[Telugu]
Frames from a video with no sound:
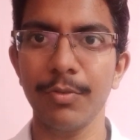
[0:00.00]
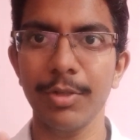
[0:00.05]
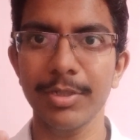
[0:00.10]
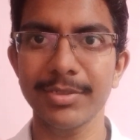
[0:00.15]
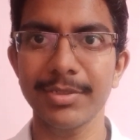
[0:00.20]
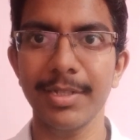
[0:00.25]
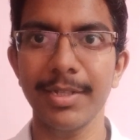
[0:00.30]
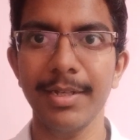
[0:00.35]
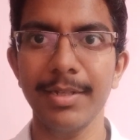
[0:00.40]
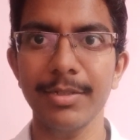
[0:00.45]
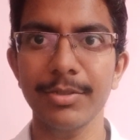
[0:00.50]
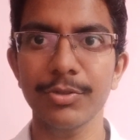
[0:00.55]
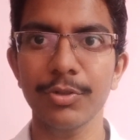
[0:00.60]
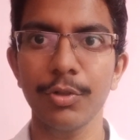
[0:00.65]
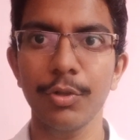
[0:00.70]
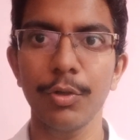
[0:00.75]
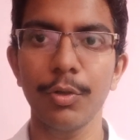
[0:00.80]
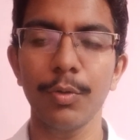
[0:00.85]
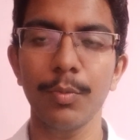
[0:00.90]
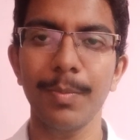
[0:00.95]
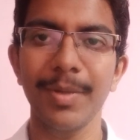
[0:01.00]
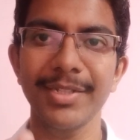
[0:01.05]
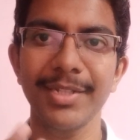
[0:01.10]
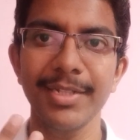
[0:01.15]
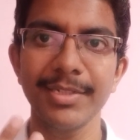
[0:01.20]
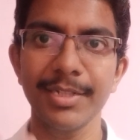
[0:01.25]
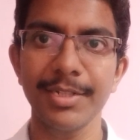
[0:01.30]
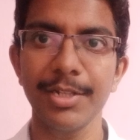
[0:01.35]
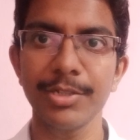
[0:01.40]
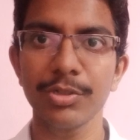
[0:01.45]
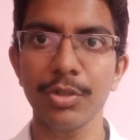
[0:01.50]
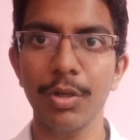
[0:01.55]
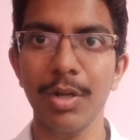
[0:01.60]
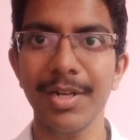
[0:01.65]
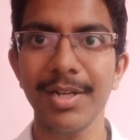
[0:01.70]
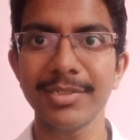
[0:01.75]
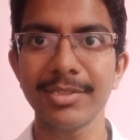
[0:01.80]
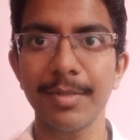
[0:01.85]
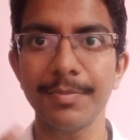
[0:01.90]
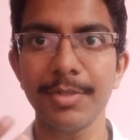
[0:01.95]
వస్తాయి సో ప్రతి సిరీస్లో
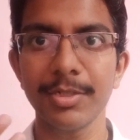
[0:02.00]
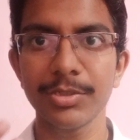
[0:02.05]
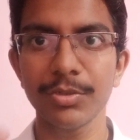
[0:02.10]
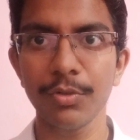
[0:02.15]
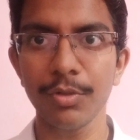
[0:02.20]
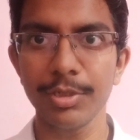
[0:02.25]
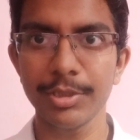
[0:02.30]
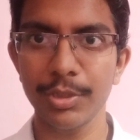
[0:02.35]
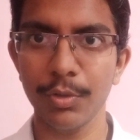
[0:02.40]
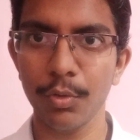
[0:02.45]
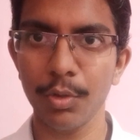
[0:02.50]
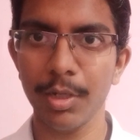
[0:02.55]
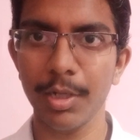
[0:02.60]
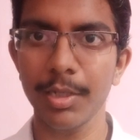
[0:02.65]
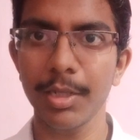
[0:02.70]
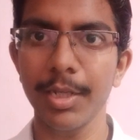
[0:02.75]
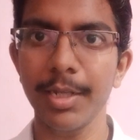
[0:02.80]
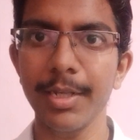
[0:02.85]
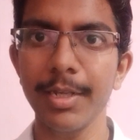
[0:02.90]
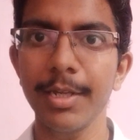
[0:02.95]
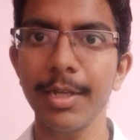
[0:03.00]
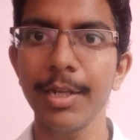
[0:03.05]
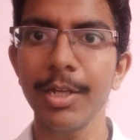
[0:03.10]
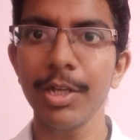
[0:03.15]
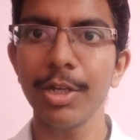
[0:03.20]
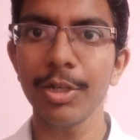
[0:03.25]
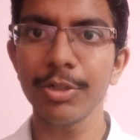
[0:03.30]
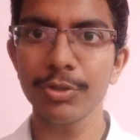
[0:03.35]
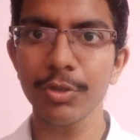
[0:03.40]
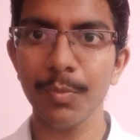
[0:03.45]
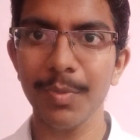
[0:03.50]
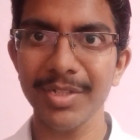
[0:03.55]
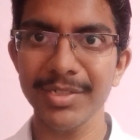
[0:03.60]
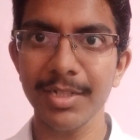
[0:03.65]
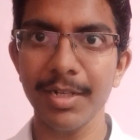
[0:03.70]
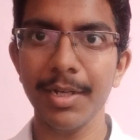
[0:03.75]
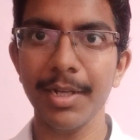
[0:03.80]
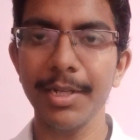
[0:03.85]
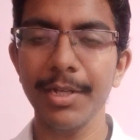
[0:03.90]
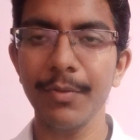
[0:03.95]
అన్ని సబ్జెక్ట్స్ గురించి ఉంటుంది సో
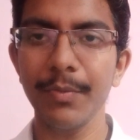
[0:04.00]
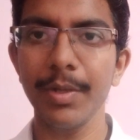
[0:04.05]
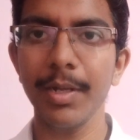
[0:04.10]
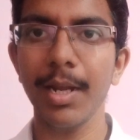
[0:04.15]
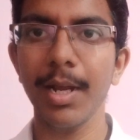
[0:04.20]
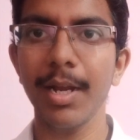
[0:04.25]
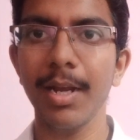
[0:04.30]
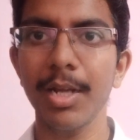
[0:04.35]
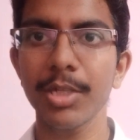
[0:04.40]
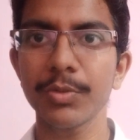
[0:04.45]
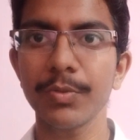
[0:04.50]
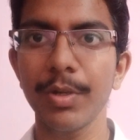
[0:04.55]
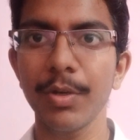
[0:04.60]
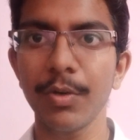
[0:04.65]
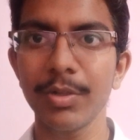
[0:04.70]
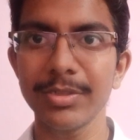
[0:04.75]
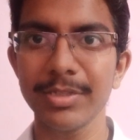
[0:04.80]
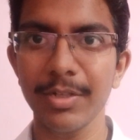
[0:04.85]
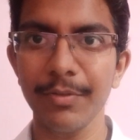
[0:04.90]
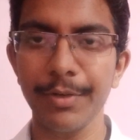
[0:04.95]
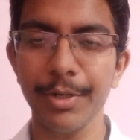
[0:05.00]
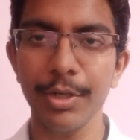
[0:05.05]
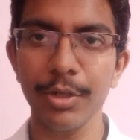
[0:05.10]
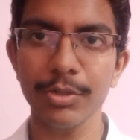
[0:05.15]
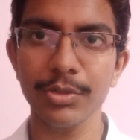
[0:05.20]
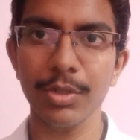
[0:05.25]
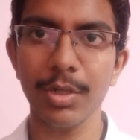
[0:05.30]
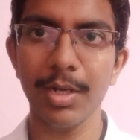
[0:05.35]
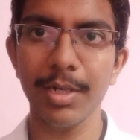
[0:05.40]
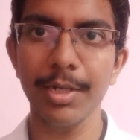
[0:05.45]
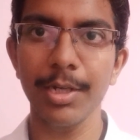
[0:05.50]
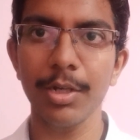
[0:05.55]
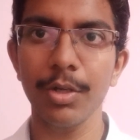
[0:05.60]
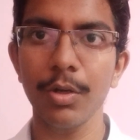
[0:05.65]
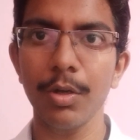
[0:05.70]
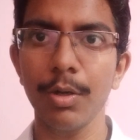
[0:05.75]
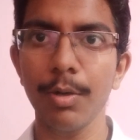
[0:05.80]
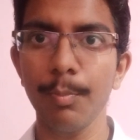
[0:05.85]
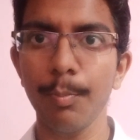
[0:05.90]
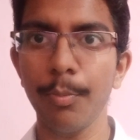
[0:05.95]
ప్రజెంట్ ఈ వీక్ అండ్ నెక్స్ట్ వీక్ వచ్చే వీడియోస్లో
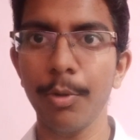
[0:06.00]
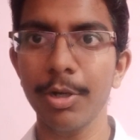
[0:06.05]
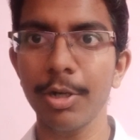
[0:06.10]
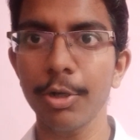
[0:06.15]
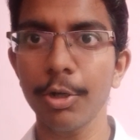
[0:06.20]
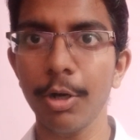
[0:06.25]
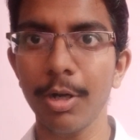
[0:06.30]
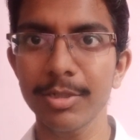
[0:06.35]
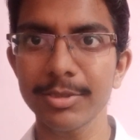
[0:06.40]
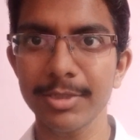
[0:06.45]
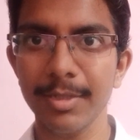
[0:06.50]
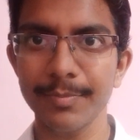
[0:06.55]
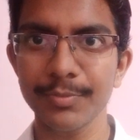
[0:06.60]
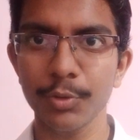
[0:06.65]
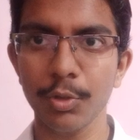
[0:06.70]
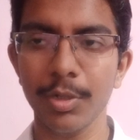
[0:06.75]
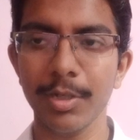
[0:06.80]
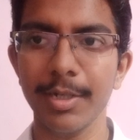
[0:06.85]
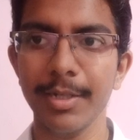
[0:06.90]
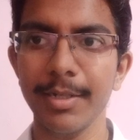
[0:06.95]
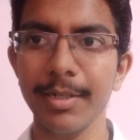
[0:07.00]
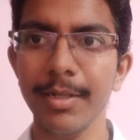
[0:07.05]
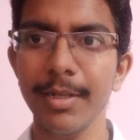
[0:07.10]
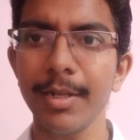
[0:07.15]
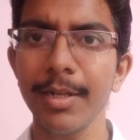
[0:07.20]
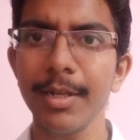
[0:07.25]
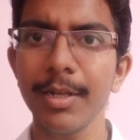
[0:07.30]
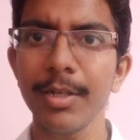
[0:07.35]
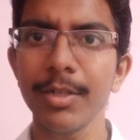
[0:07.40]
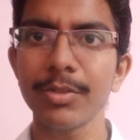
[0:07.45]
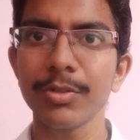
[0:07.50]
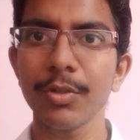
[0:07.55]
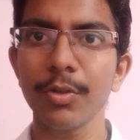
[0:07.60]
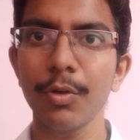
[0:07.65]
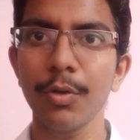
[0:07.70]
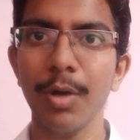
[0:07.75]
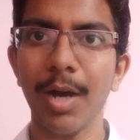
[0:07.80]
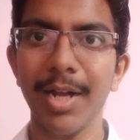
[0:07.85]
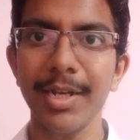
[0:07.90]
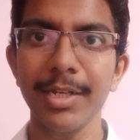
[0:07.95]
అన్నింటిలో ఇంపార్టెంట్ కాన్సెప్ట్స్ ఉంటాయి సో
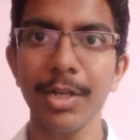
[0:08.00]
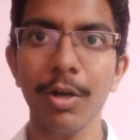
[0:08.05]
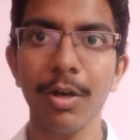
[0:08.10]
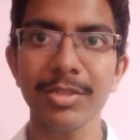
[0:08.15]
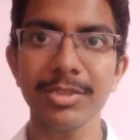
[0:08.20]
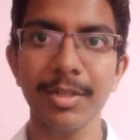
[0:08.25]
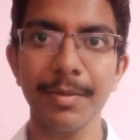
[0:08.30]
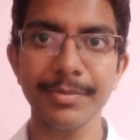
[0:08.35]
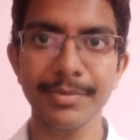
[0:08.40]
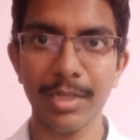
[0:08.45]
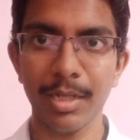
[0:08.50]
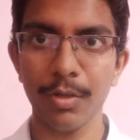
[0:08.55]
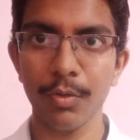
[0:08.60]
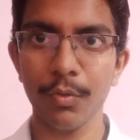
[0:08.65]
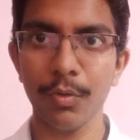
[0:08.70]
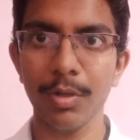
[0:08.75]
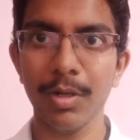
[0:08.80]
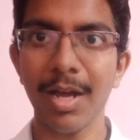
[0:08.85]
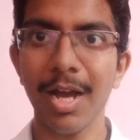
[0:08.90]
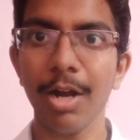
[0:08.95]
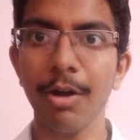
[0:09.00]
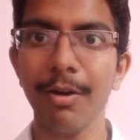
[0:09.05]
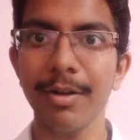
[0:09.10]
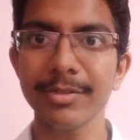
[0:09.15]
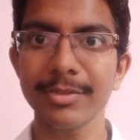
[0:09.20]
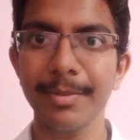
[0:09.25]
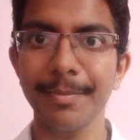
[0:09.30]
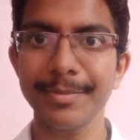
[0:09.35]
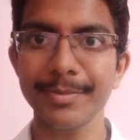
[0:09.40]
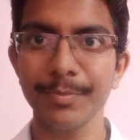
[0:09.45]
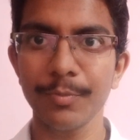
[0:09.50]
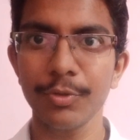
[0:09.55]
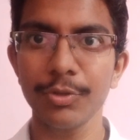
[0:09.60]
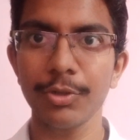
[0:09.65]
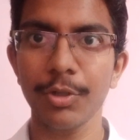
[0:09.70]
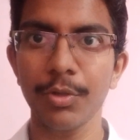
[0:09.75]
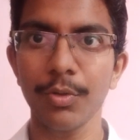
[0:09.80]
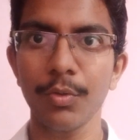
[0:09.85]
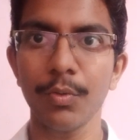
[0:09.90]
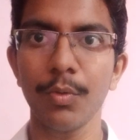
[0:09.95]
అన్ని కాన్సెప్ట్స్ చదవకుండా ఆ కాన్సెప్ట్స్ ముందు
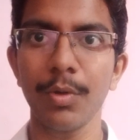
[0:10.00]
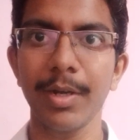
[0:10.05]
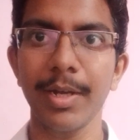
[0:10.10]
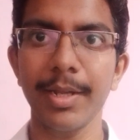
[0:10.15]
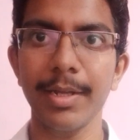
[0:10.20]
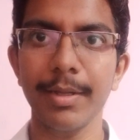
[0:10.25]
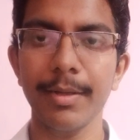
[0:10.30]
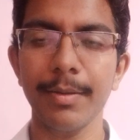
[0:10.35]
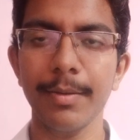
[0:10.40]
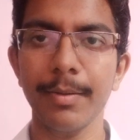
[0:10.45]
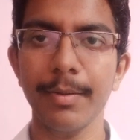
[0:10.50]
చదువుకుంటే